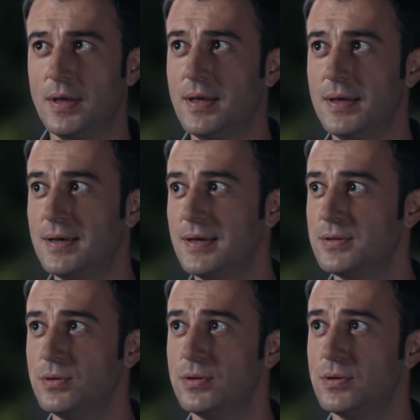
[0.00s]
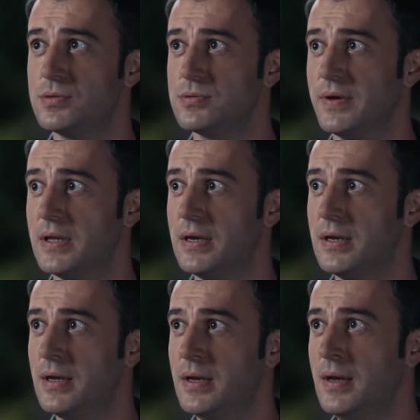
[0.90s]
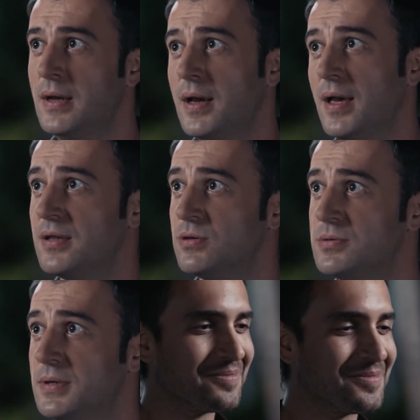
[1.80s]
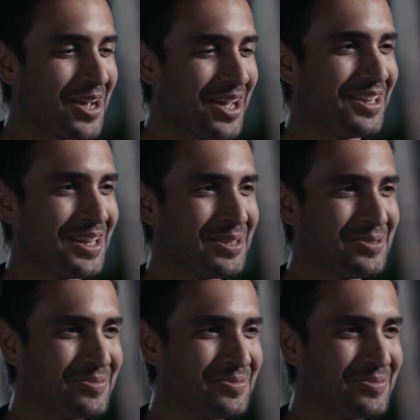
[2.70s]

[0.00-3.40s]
آه هالشغلة مو سهلة انا رح اروح ايه يلا